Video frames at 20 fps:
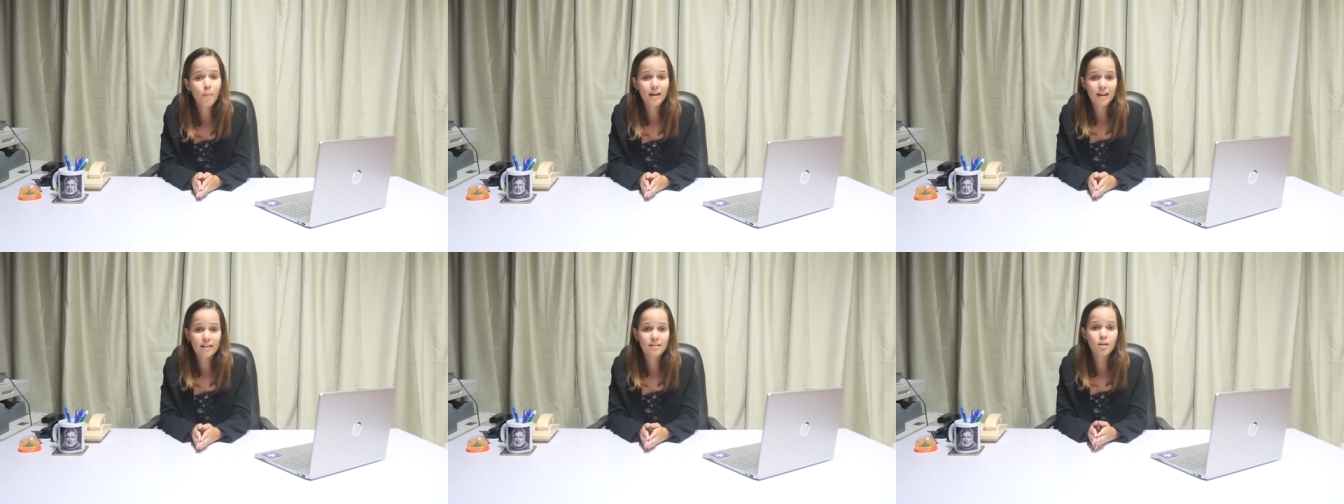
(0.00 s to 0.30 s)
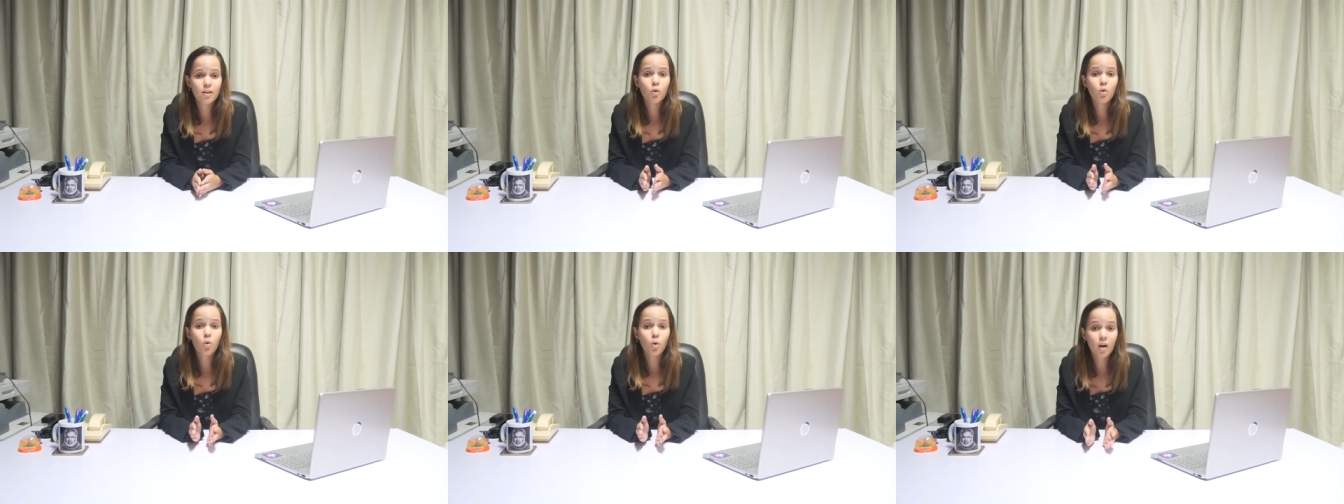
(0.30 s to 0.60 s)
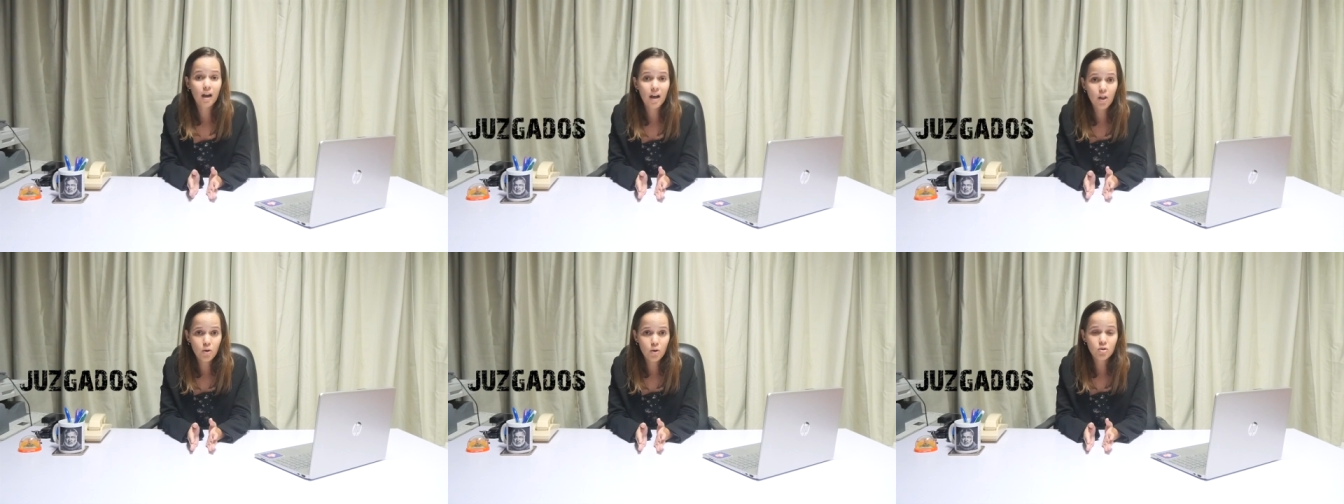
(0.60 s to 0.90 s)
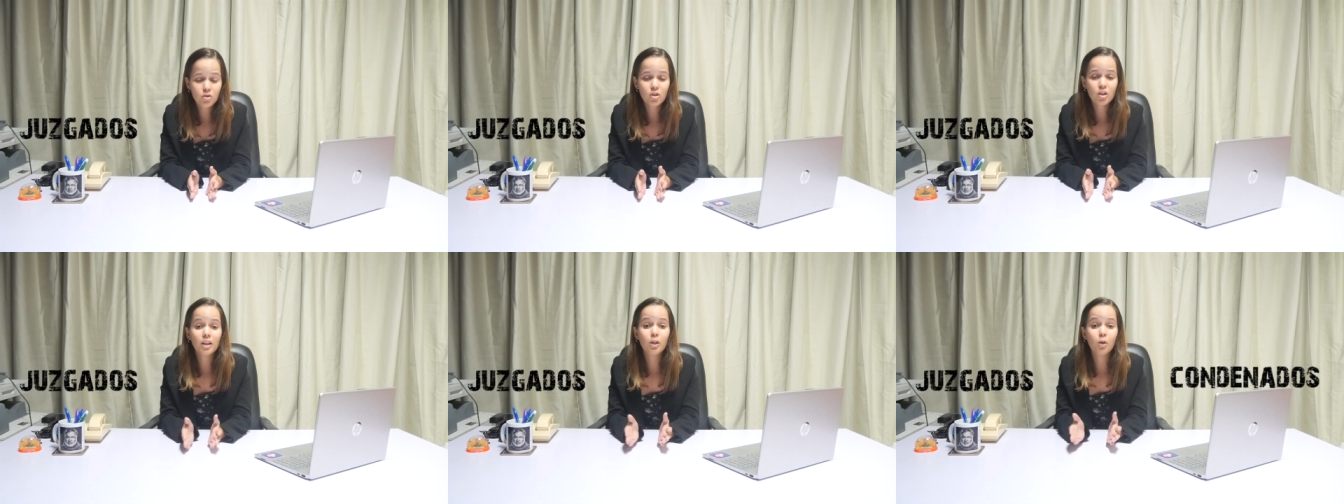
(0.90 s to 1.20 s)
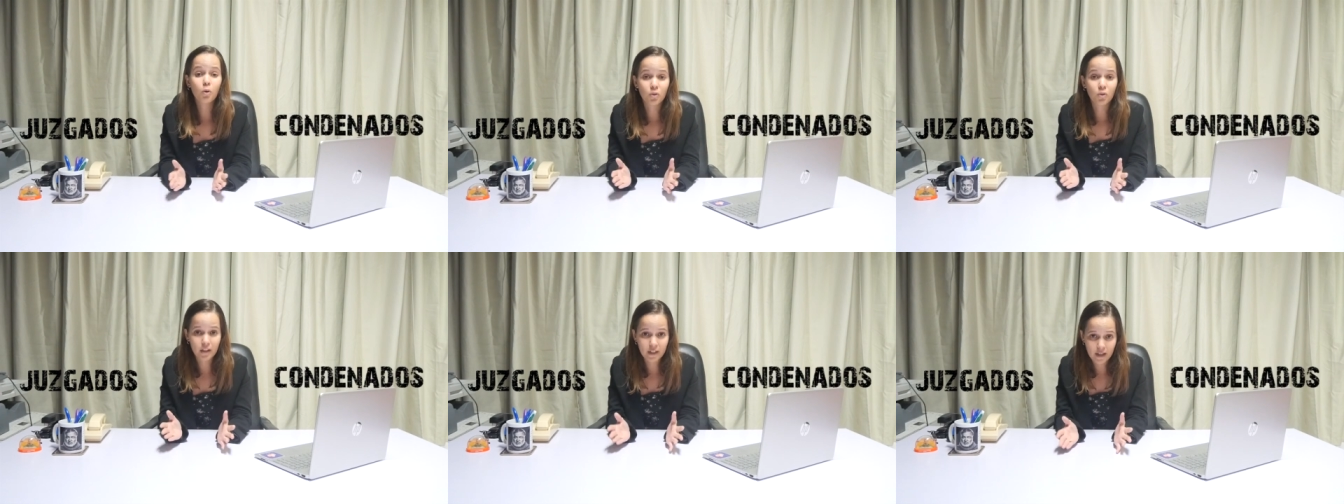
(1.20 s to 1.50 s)
para ser juzgados y
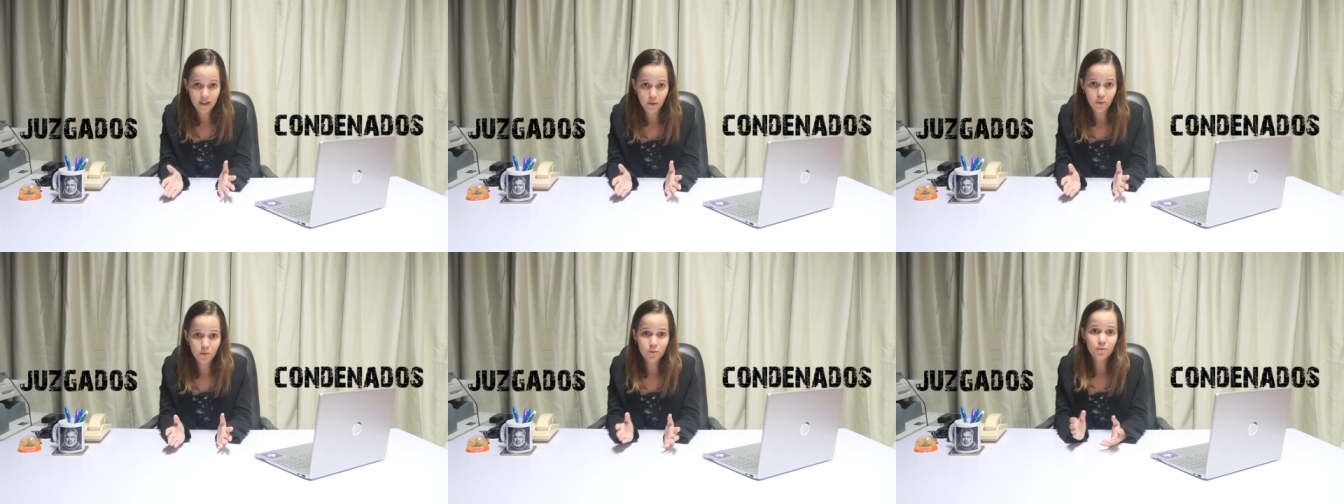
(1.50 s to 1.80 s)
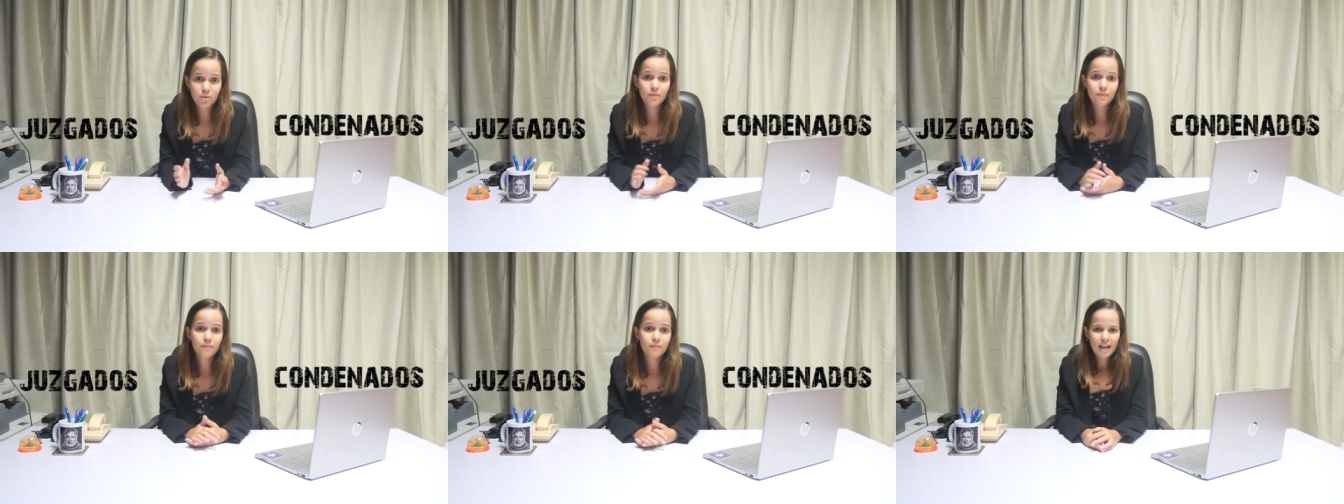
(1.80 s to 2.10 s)
condenados.